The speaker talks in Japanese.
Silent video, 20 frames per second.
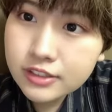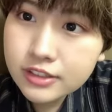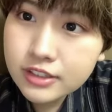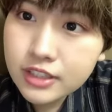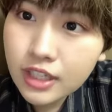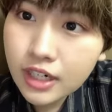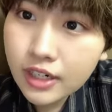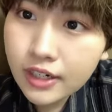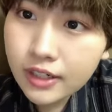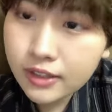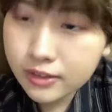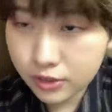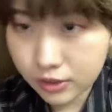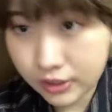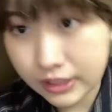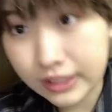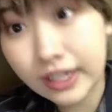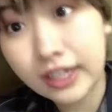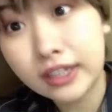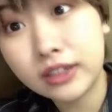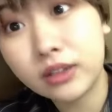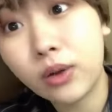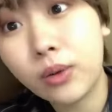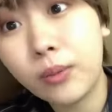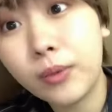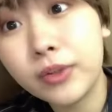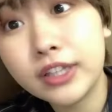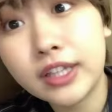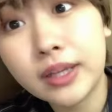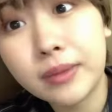出られるといいなと
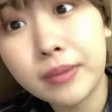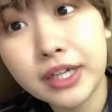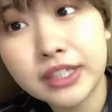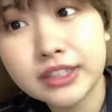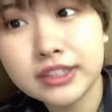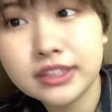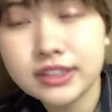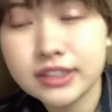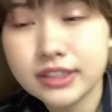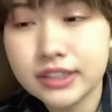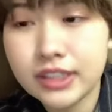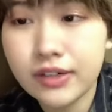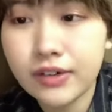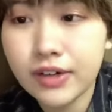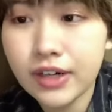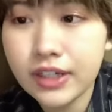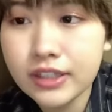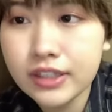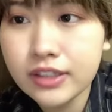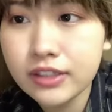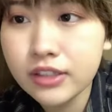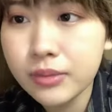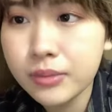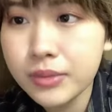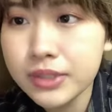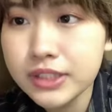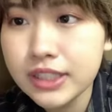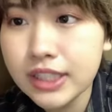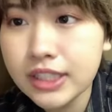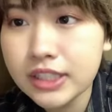思っています。ではランキング見
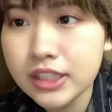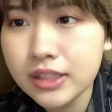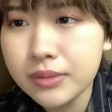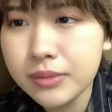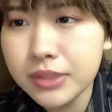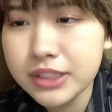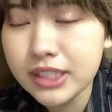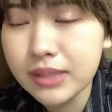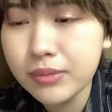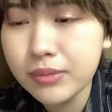ますね。すいませ